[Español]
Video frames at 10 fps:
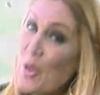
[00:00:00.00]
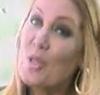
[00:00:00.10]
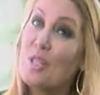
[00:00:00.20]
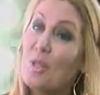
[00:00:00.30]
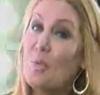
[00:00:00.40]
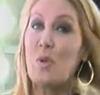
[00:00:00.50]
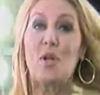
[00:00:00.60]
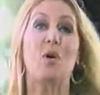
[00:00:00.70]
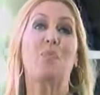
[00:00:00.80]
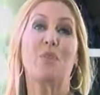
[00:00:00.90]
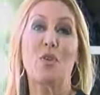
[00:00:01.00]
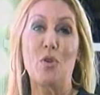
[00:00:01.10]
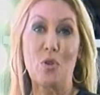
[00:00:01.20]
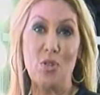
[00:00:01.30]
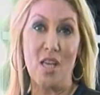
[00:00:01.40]
no sé si tu público
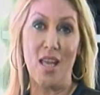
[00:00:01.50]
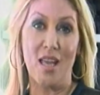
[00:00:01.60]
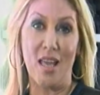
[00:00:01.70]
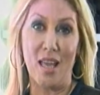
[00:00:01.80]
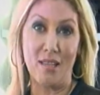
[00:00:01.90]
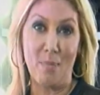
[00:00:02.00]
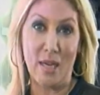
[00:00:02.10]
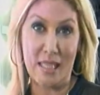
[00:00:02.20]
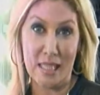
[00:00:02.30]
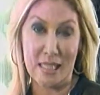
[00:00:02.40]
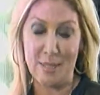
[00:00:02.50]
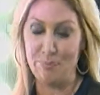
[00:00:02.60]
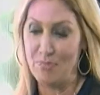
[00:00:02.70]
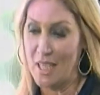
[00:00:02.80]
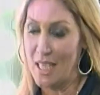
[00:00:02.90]
conoce esta parte de ti,
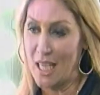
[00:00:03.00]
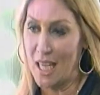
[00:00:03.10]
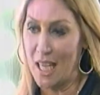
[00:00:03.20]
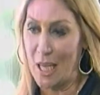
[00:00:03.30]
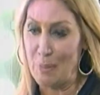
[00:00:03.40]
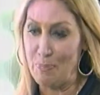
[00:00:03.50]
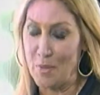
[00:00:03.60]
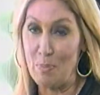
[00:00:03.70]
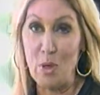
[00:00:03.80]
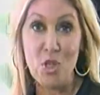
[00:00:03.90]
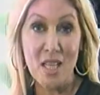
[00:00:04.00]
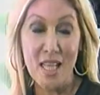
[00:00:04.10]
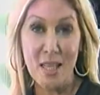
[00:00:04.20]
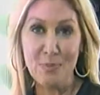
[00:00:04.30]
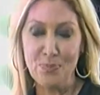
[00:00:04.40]
em, pero
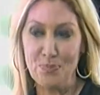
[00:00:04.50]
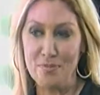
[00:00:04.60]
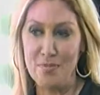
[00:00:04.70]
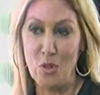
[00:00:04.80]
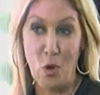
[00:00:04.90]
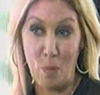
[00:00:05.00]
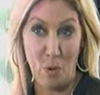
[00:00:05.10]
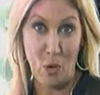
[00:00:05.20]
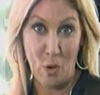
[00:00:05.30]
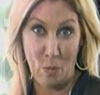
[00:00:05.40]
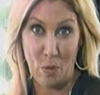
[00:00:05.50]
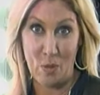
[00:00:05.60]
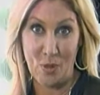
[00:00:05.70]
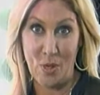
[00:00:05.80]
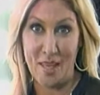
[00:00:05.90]
Chaten, no es por lo de los
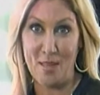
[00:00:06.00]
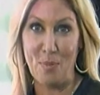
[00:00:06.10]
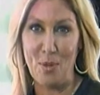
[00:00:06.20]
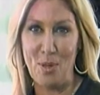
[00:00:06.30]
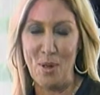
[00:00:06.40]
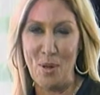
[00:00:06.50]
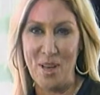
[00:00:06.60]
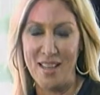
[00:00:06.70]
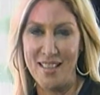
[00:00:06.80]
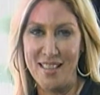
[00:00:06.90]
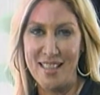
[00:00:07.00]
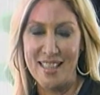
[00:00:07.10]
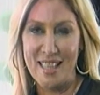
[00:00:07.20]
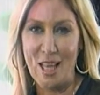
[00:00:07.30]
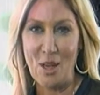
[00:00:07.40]
polvitos que le están poniendo ahora,
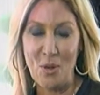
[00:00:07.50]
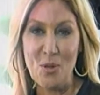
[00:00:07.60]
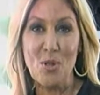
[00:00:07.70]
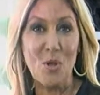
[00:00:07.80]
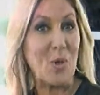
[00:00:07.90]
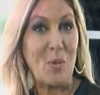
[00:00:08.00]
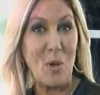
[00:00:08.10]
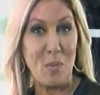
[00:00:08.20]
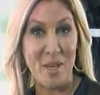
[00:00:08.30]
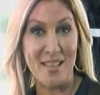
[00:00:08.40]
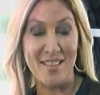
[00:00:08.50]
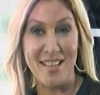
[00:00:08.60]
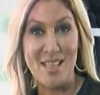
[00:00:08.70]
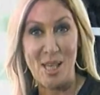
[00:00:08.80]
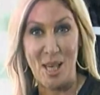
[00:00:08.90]
es conocido como el hombre que tiene
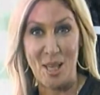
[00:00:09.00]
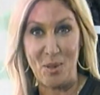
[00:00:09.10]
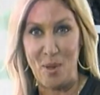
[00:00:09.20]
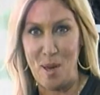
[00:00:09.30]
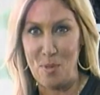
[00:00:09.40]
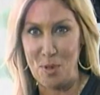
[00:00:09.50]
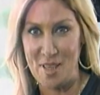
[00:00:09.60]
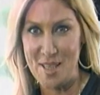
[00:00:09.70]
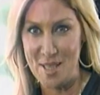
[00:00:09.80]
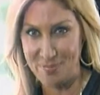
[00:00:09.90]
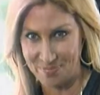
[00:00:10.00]
el secreto de la montaña.